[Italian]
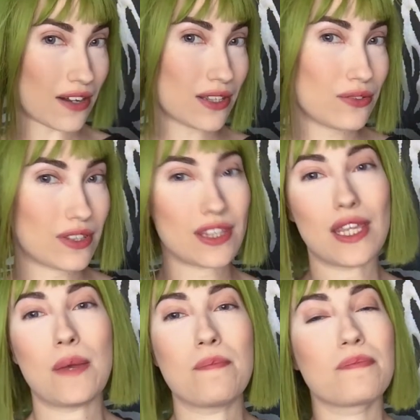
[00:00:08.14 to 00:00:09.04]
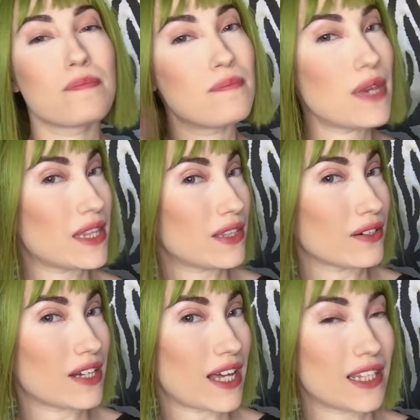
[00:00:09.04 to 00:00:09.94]
Ciao a tutti,
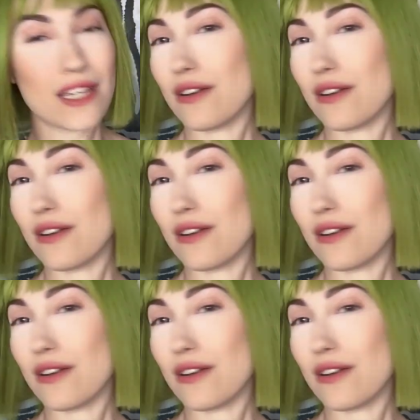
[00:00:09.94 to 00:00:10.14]
bentornati